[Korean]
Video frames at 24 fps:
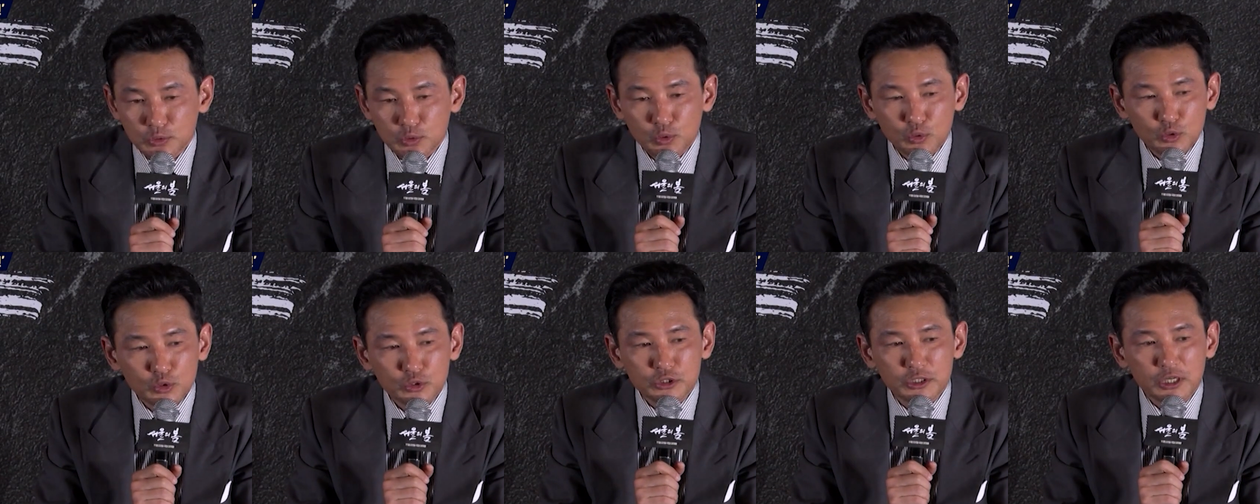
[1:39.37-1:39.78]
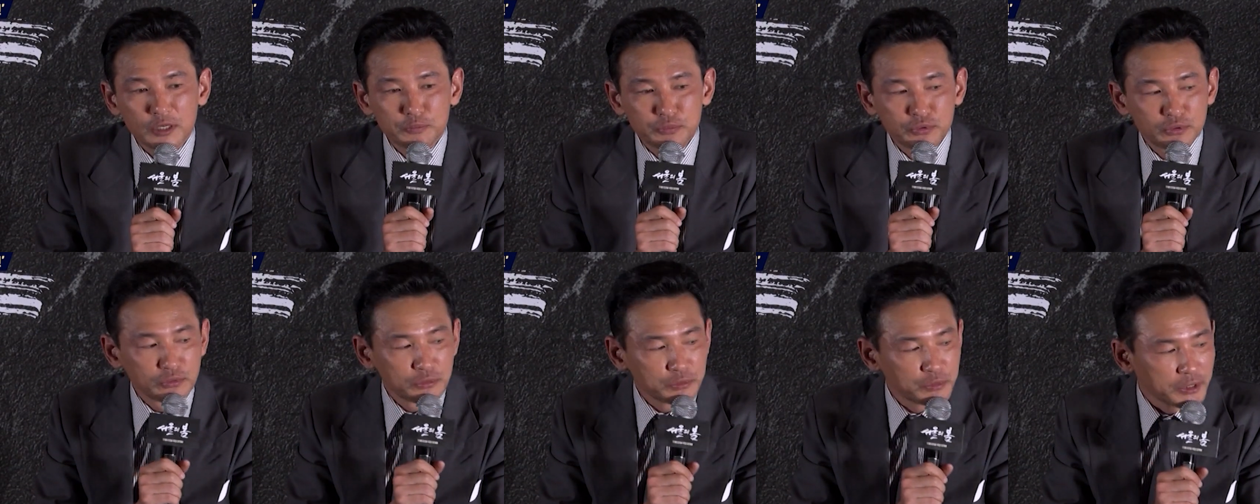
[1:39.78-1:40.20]
좋은
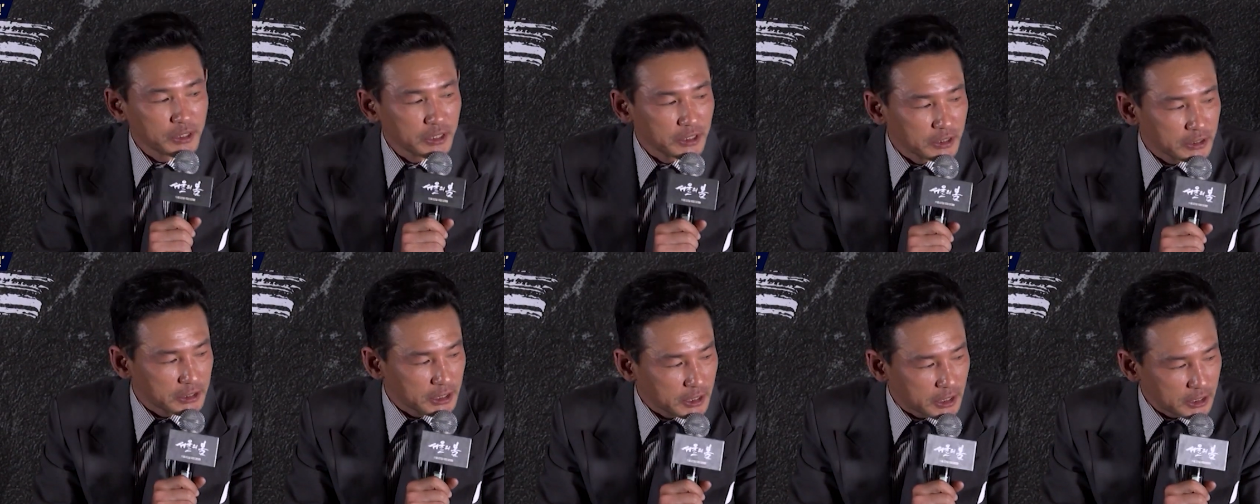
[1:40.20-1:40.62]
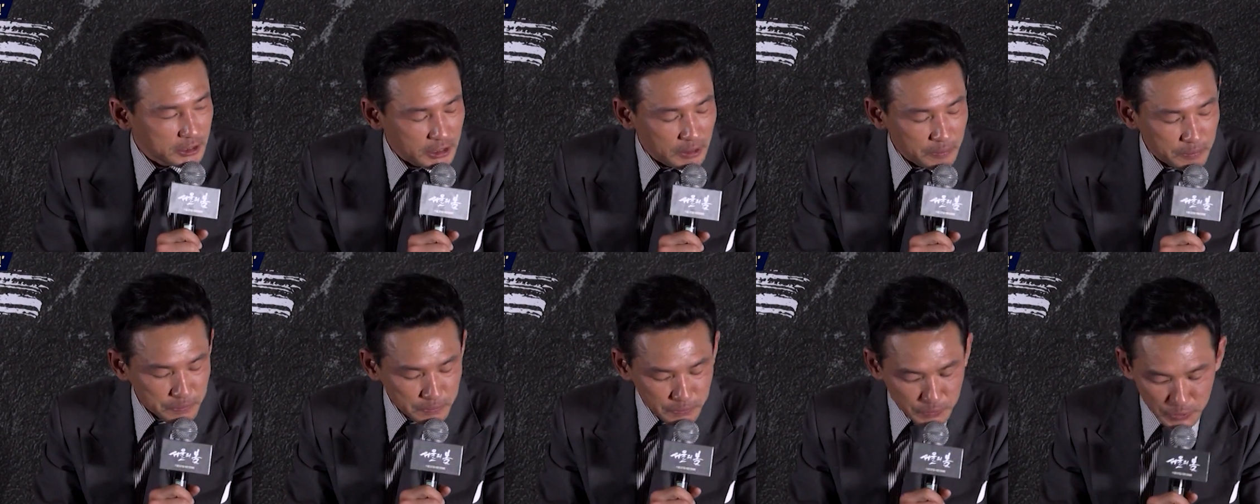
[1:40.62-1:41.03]
작품에 제가
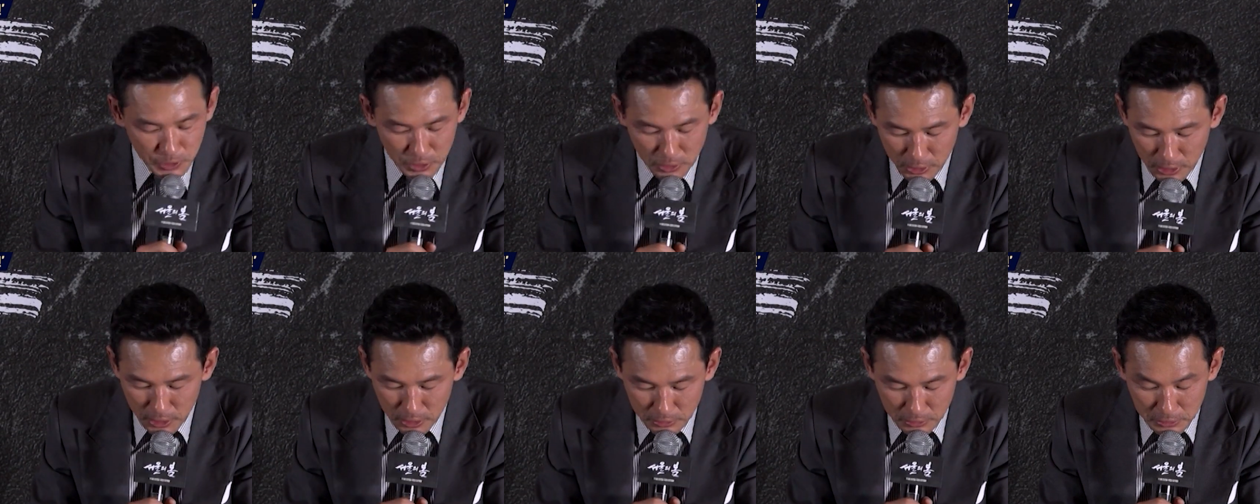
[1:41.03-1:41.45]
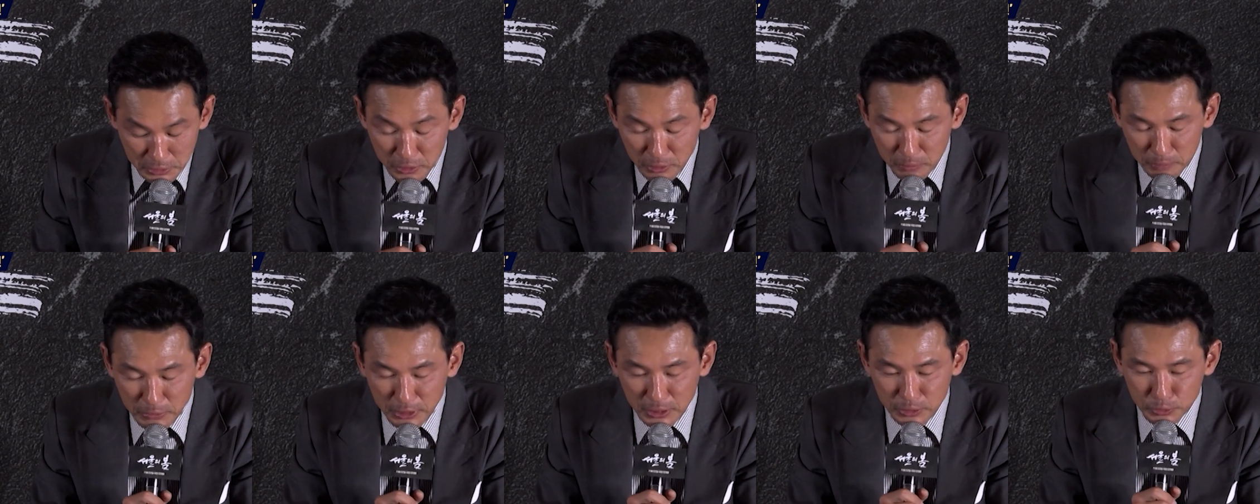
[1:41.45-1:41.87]
참여하는
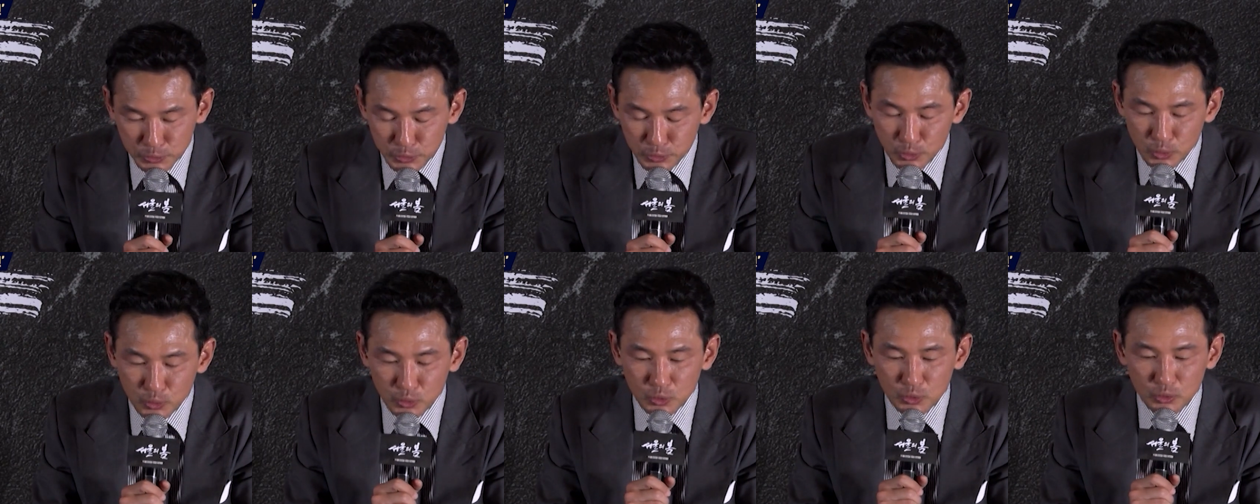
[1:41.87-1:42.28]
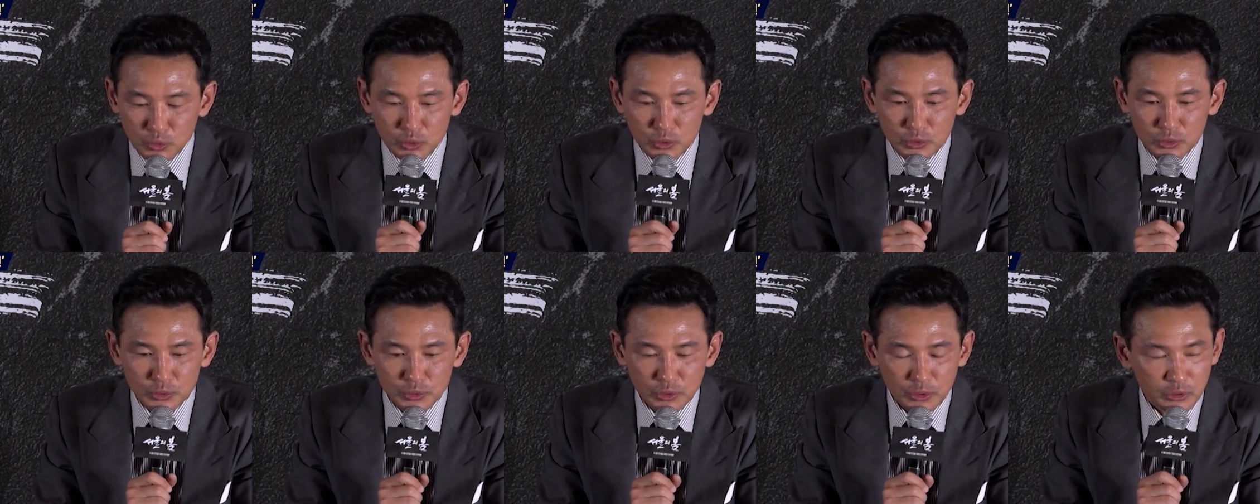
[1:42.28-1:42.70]

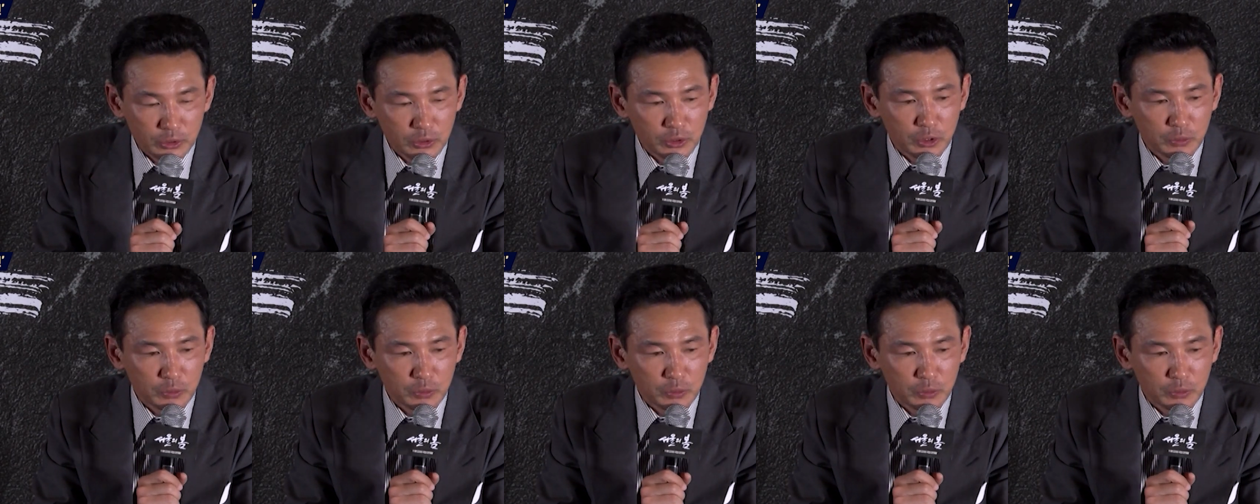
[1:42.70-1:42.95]
것만으로도 저는